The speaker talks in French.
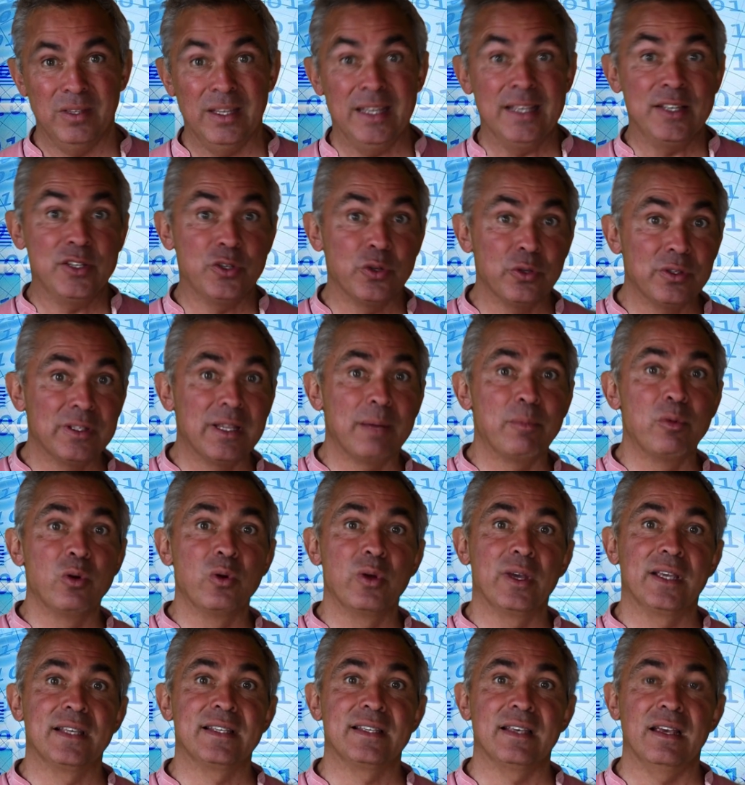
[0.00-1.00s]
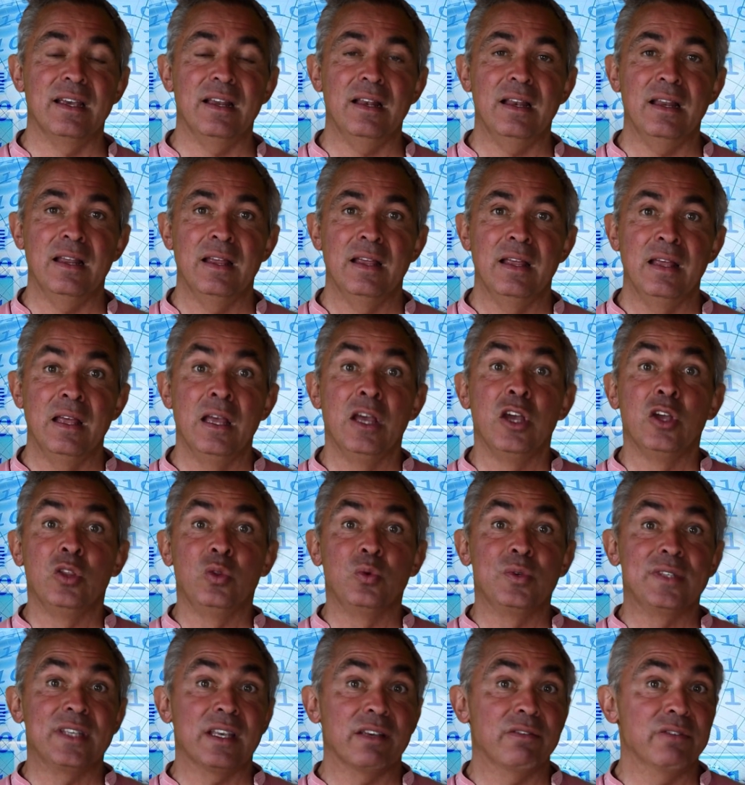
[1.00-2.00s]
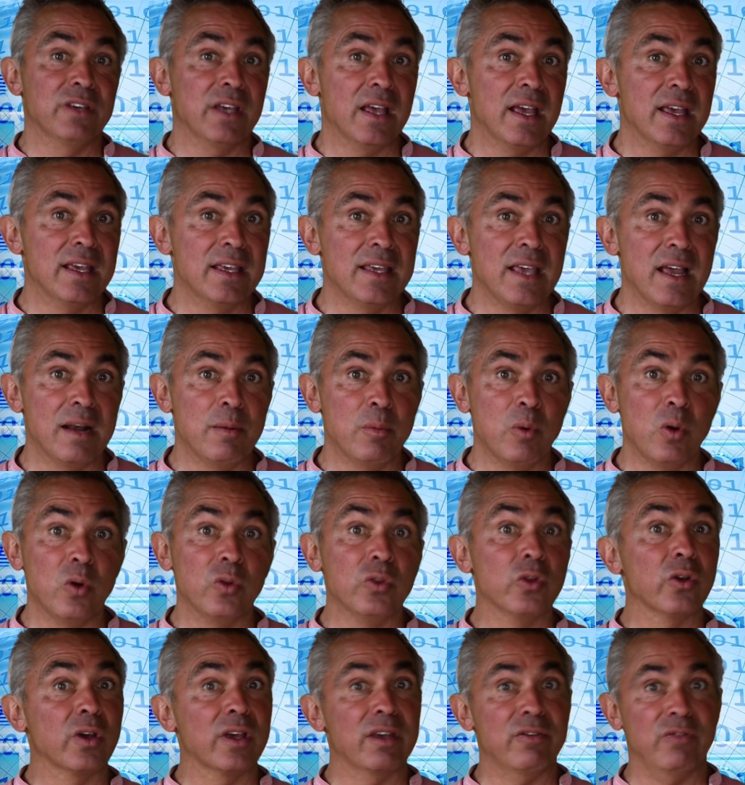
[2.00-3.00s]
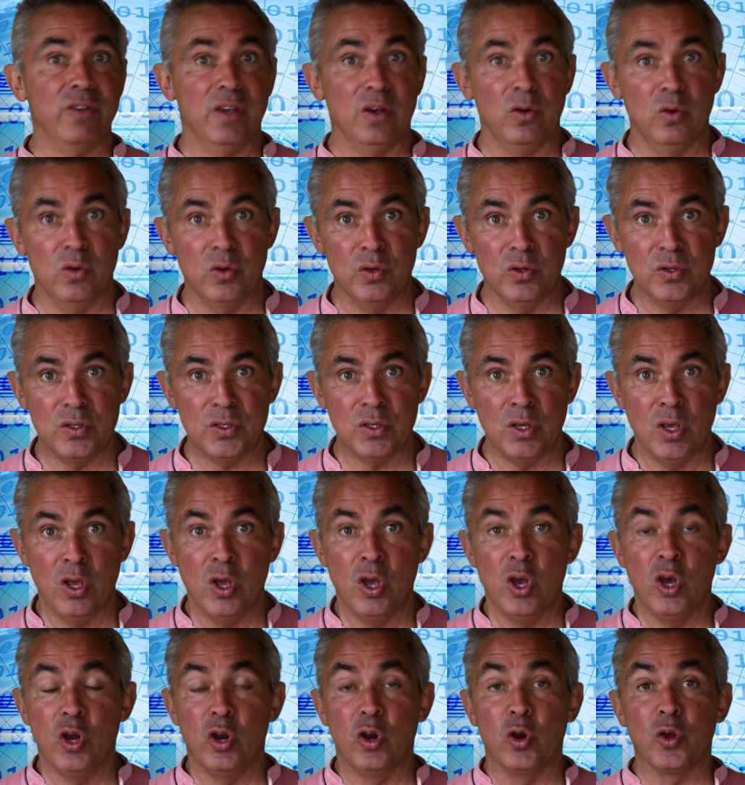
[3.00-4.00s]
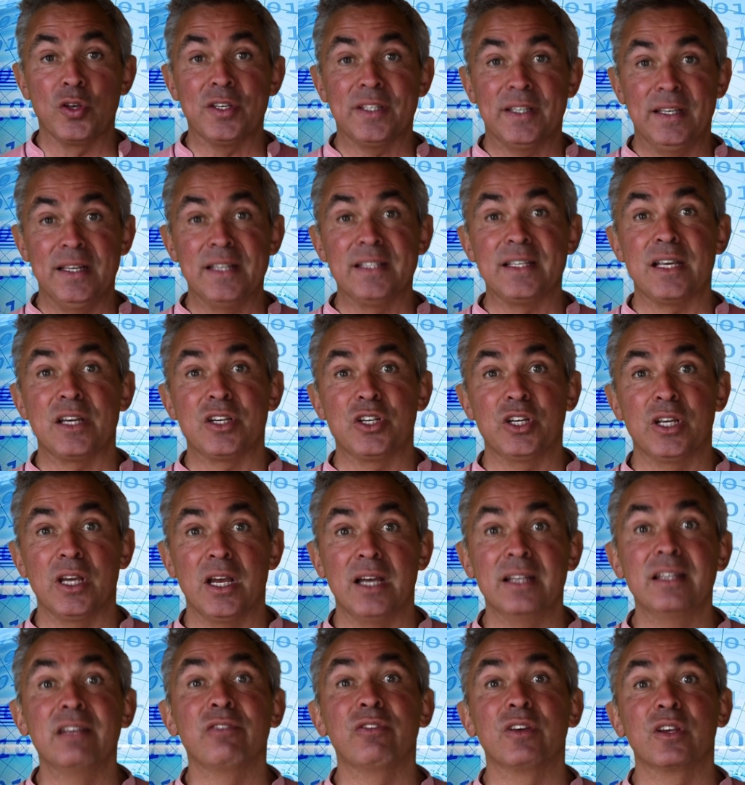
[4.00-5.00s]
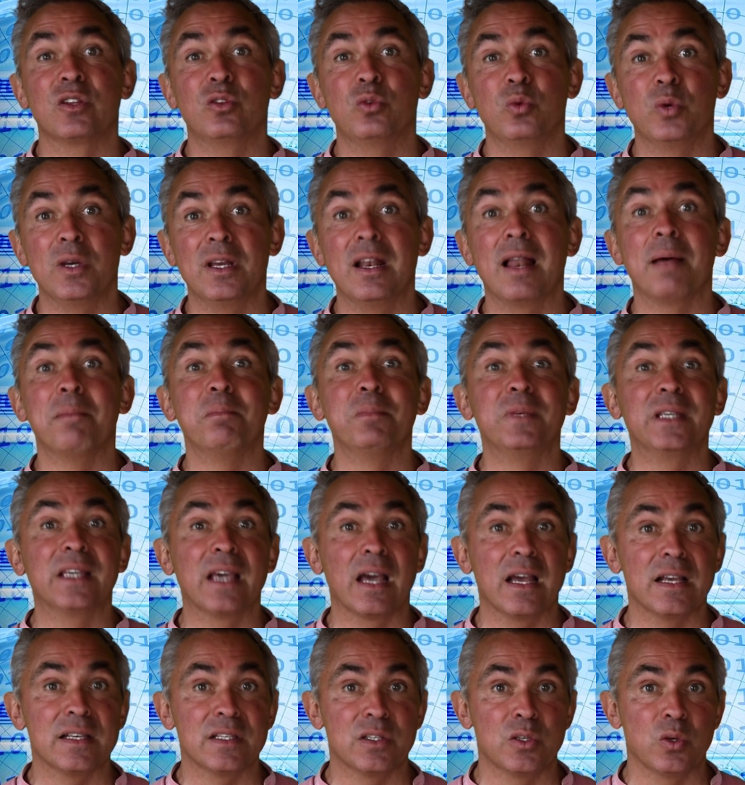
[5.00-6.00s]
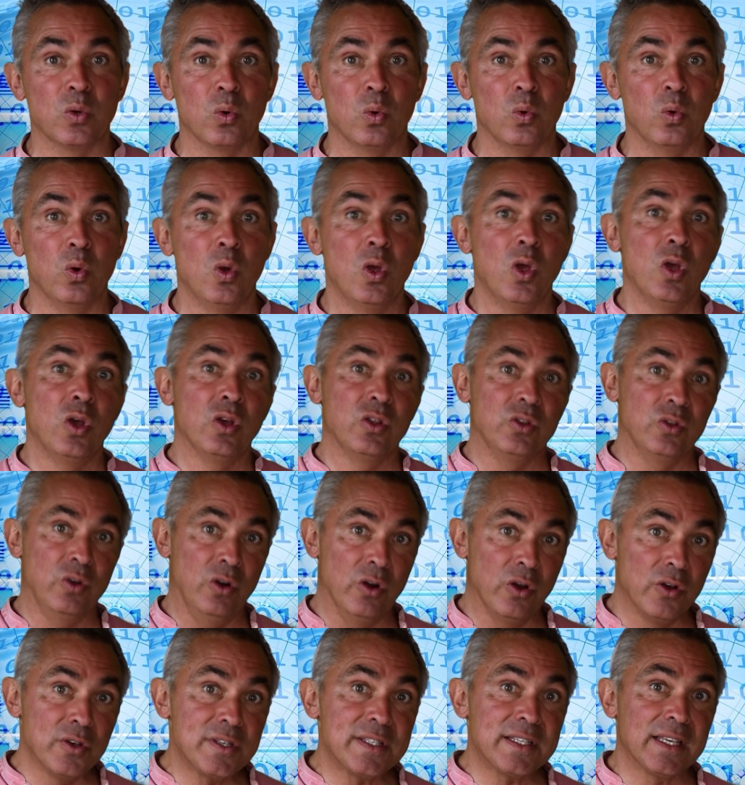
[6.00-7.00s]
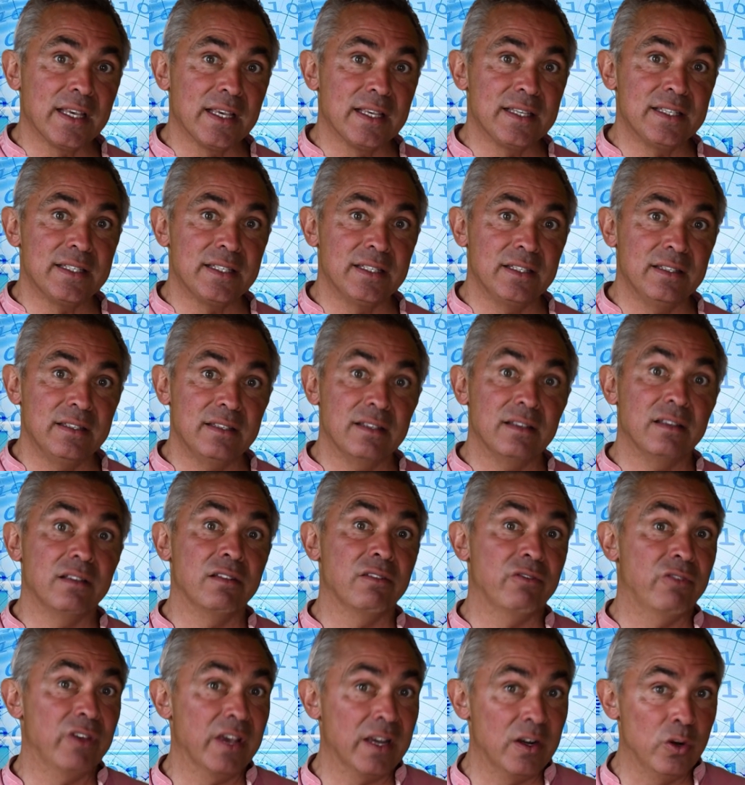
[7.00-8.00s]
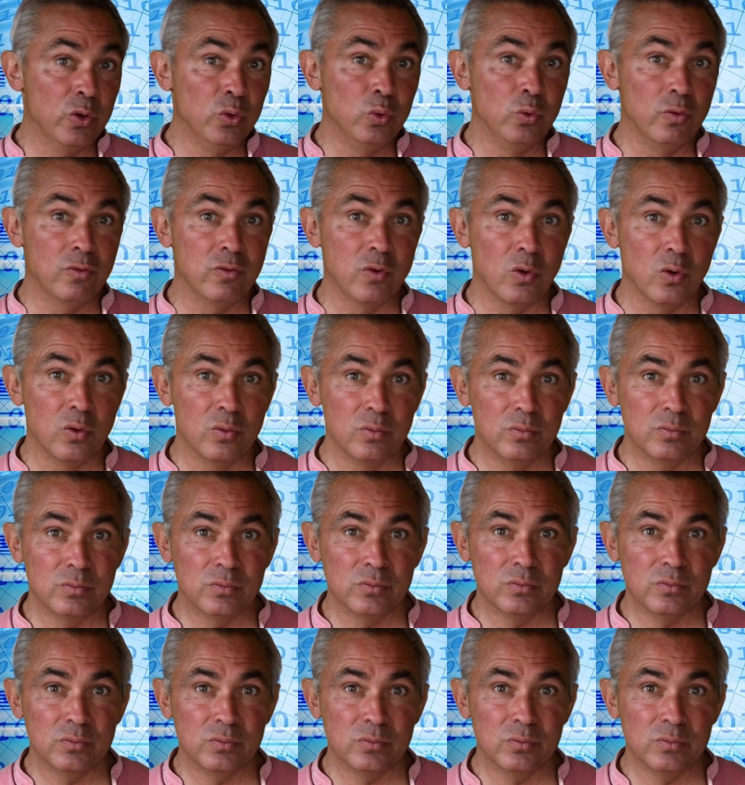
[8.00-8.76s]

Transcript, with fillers: Et ce tableau Excel nous servira également de référence lorsqu'il s'agira d'effectuer la migration de l'ancien site vers le nouveau.